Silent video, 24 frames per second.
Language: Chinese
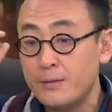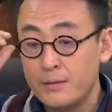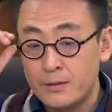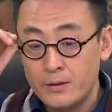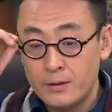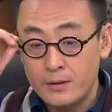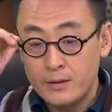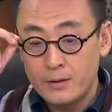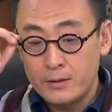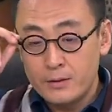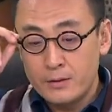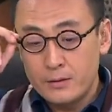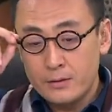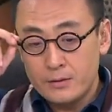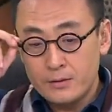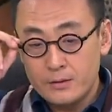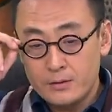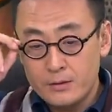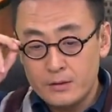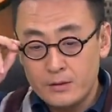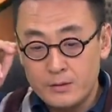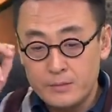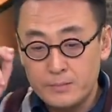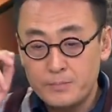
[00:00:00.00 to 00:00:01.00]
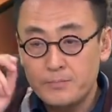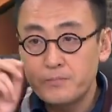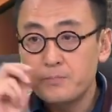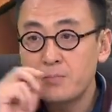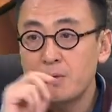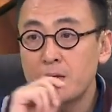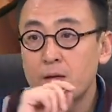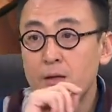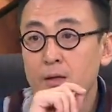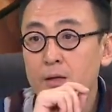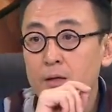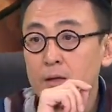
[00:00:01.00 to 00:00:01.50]
对呀，那就是现
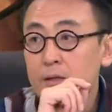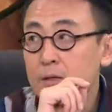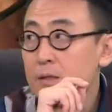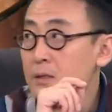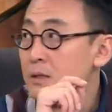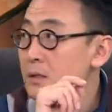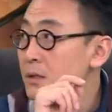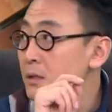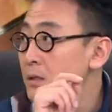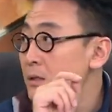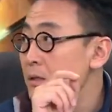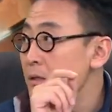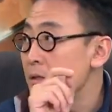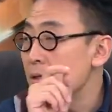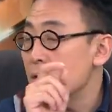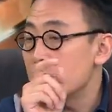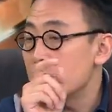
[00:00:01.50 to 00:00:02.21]
金是一吨嘛。对，